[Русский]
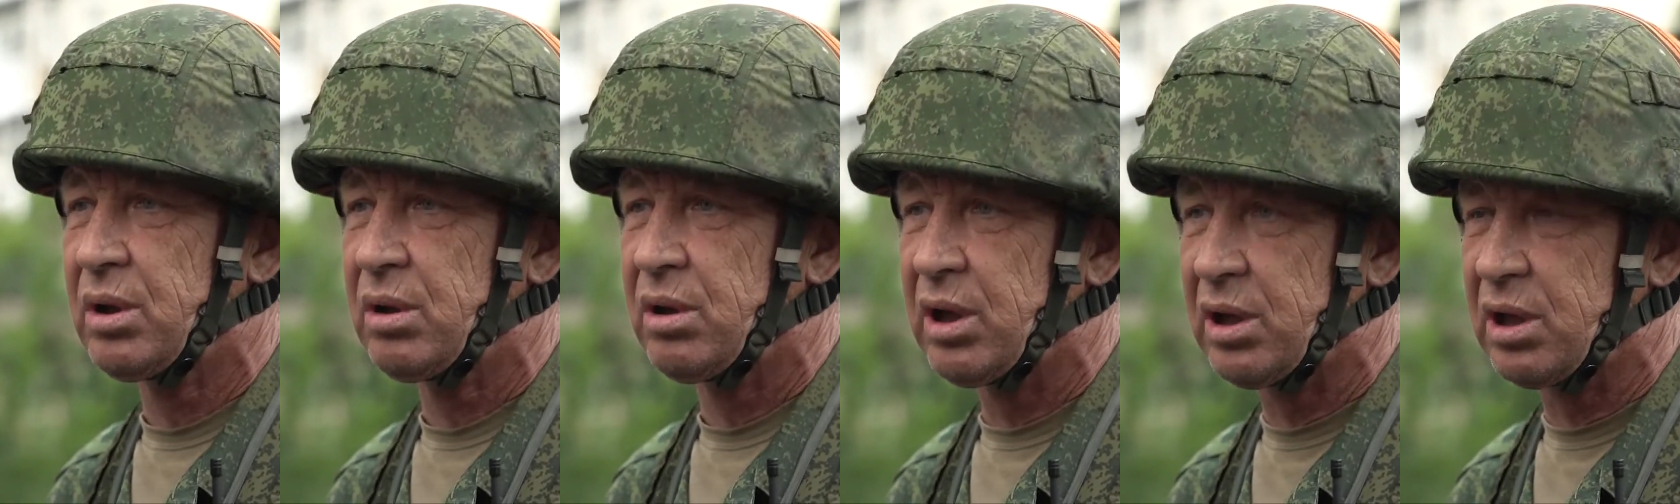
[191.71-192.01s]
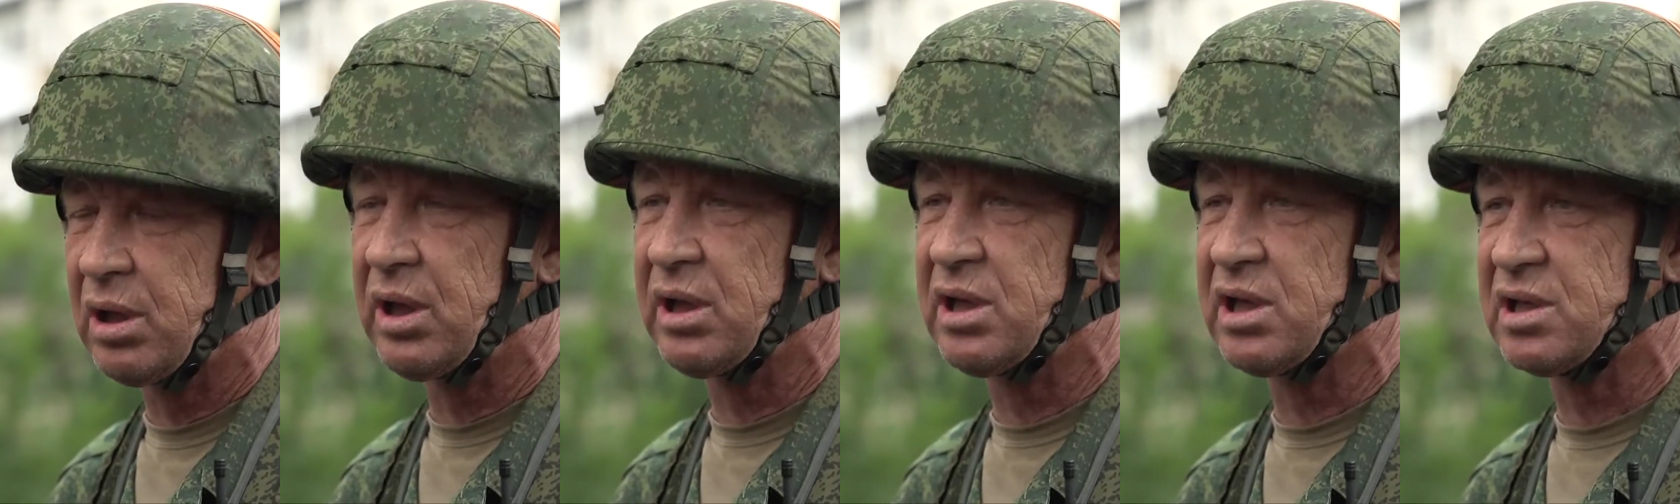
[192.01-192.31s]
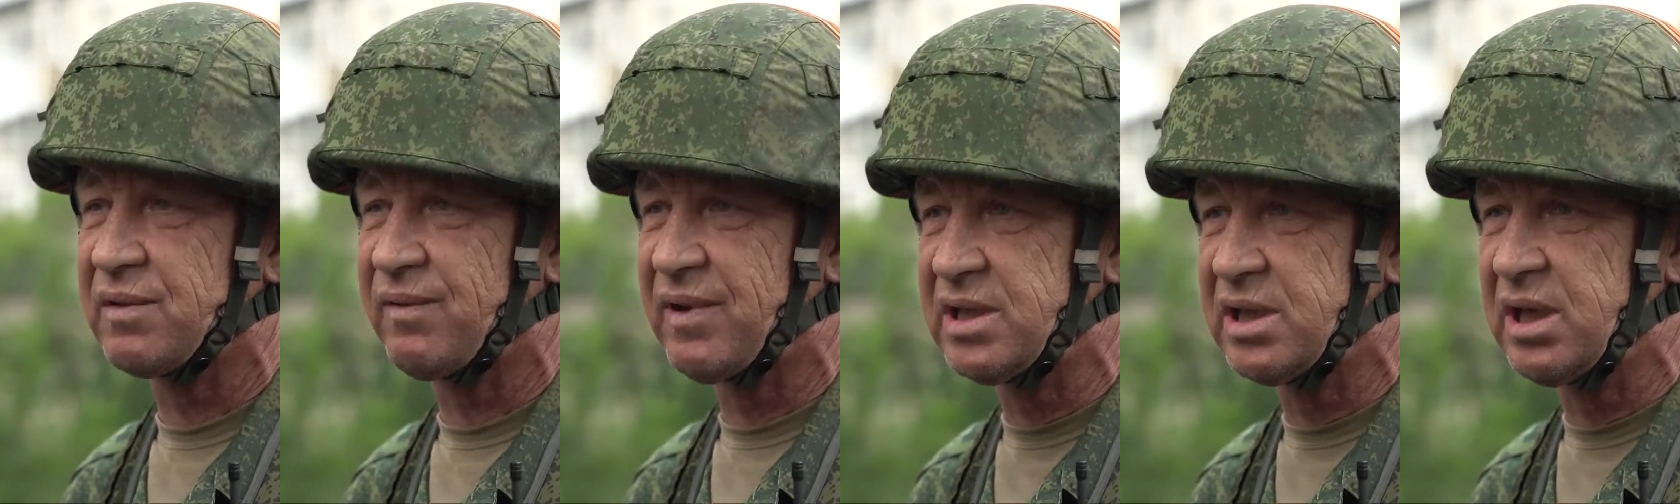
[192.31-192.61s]
Это надо
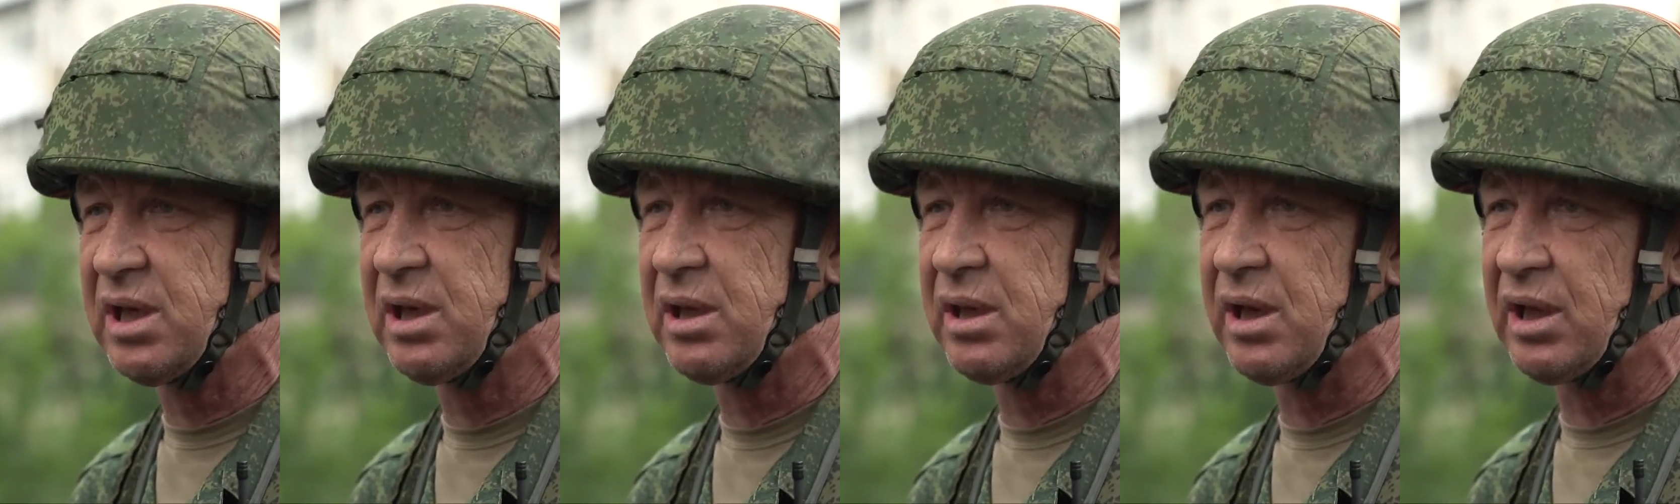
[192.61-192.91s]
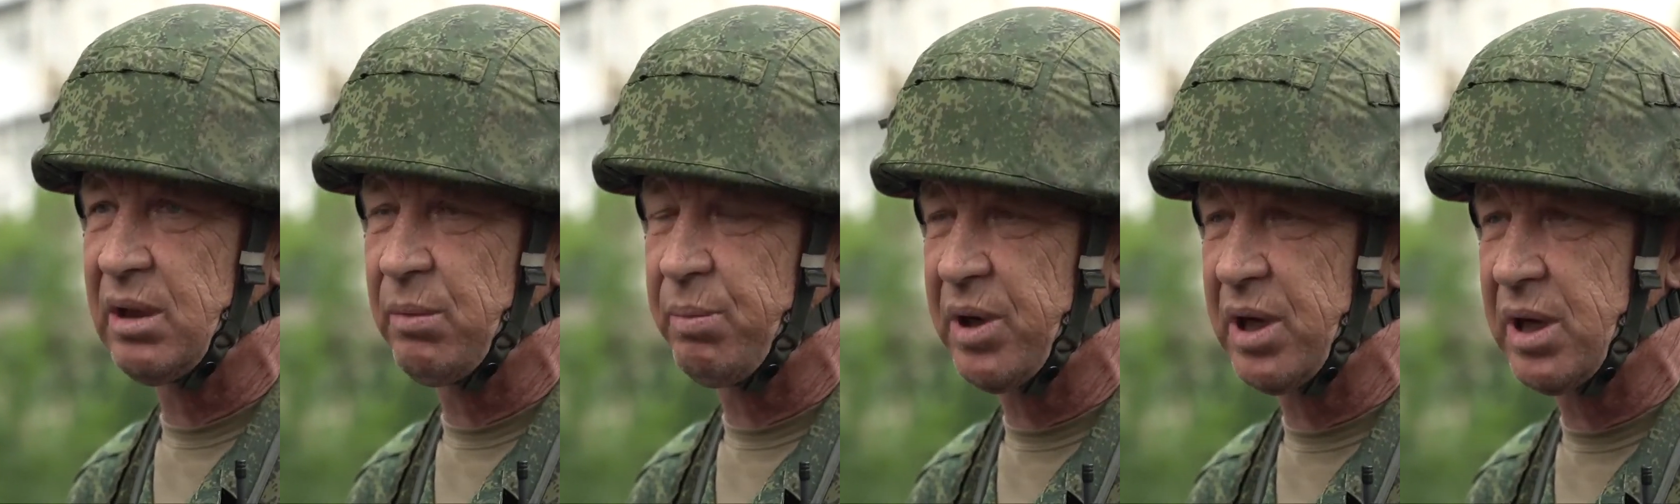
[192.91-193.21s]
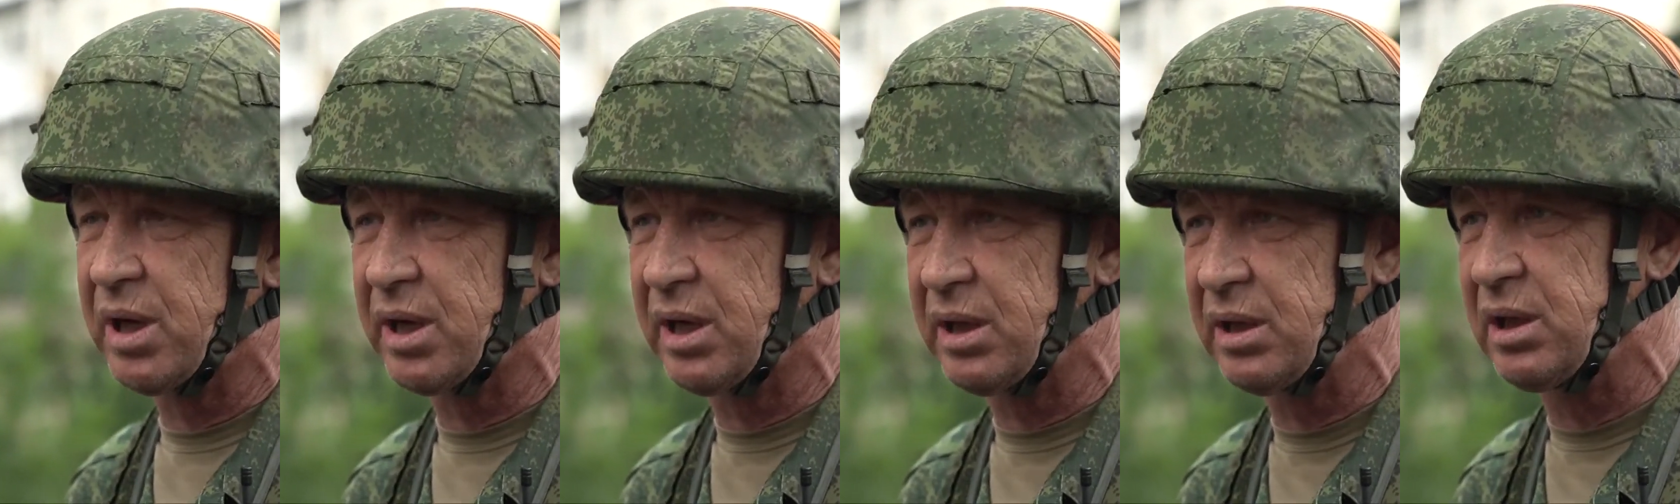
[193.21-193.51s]
свозить, надо
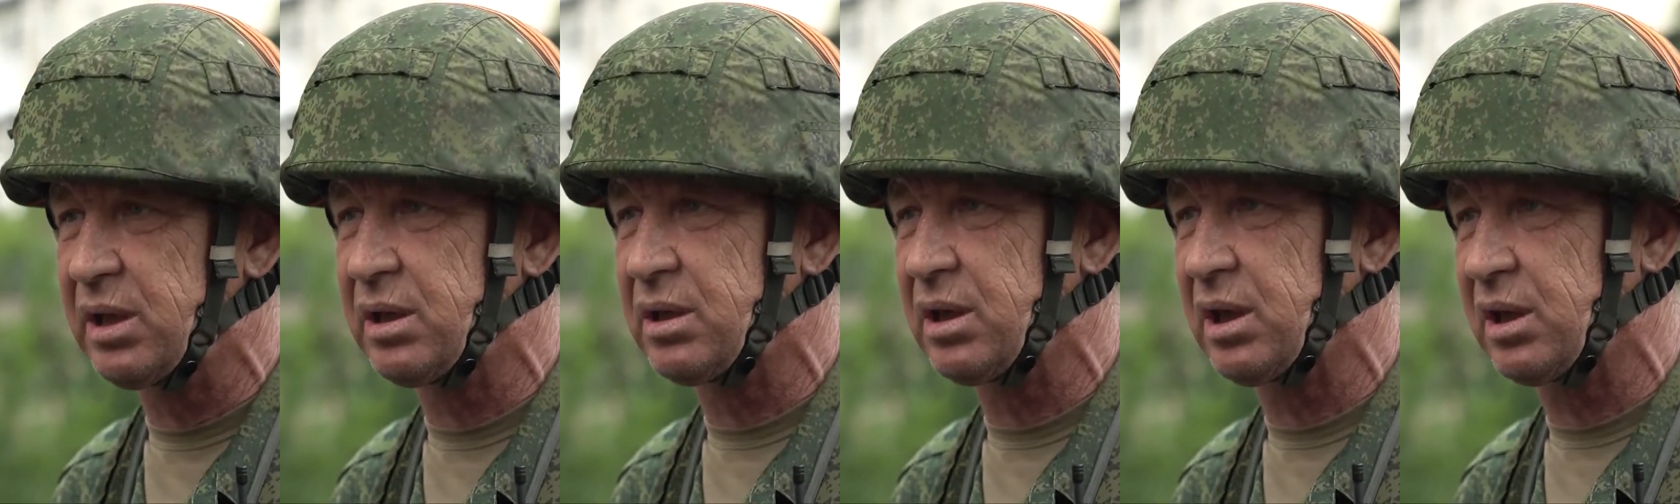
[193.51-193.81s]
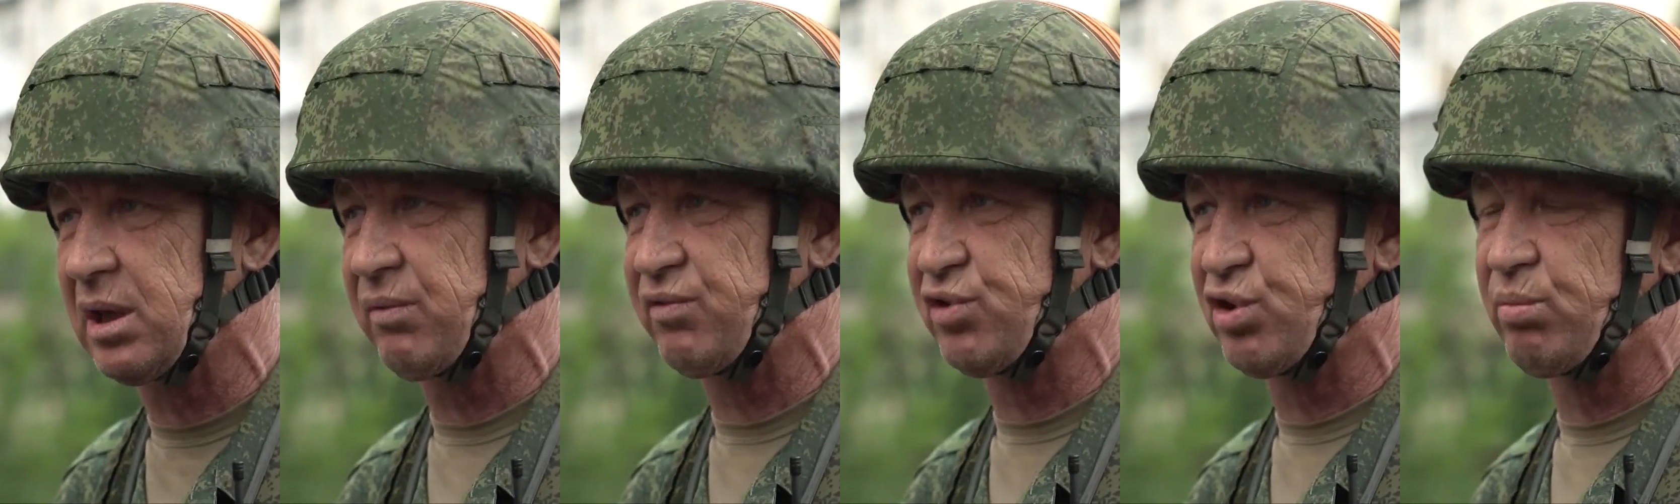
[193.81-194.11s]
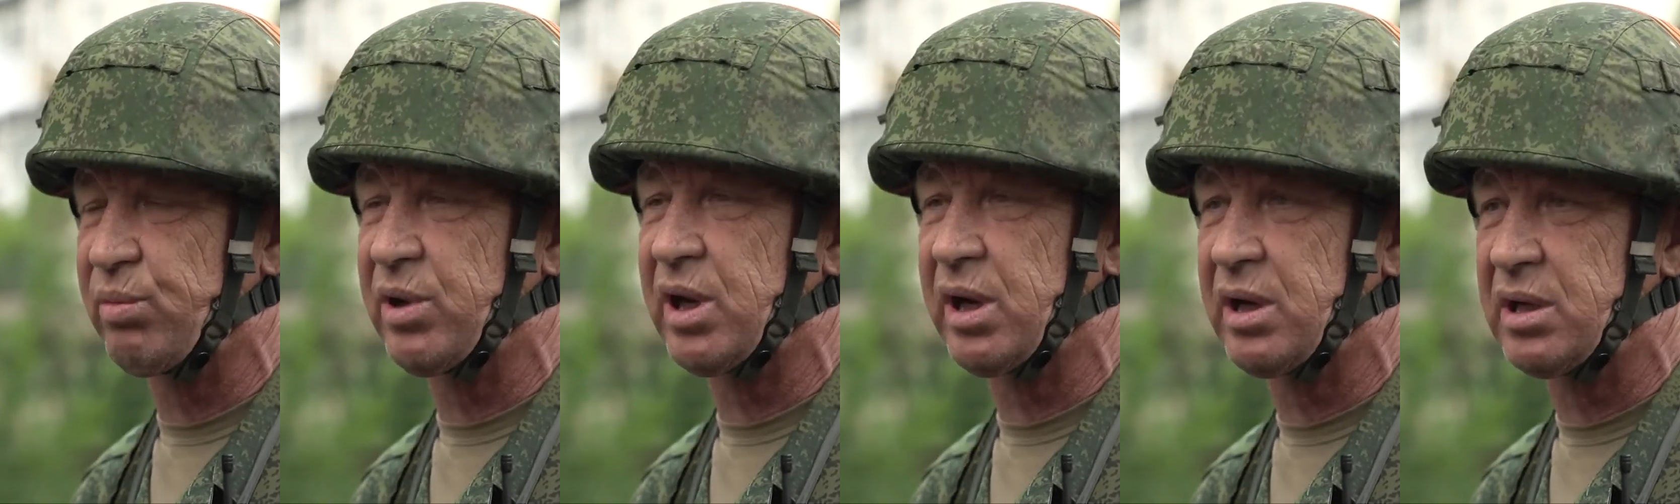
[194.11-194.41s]
похоронить. Это все
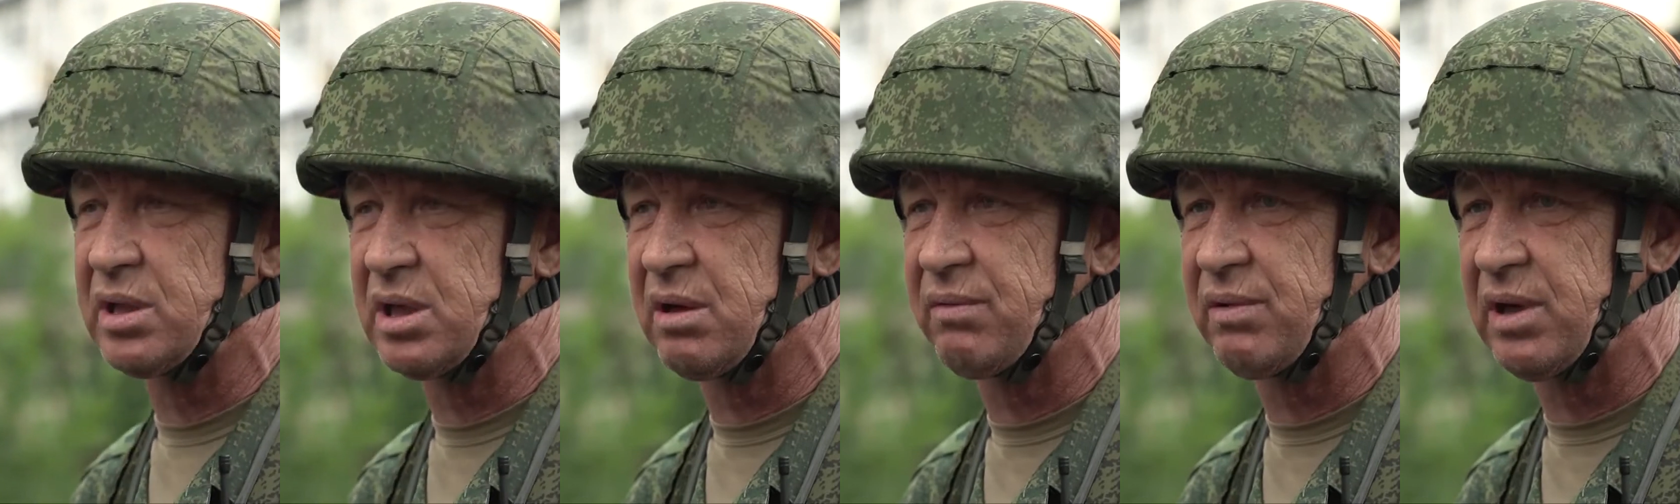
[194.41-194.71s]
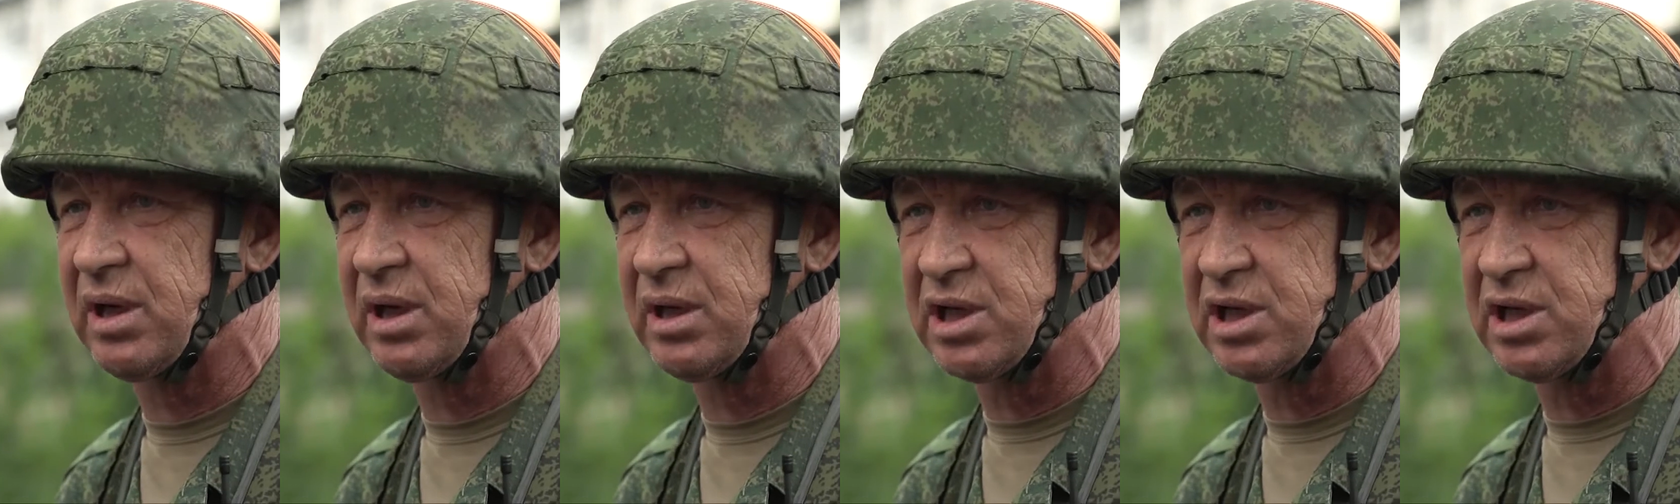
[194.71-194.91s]
мы организовали.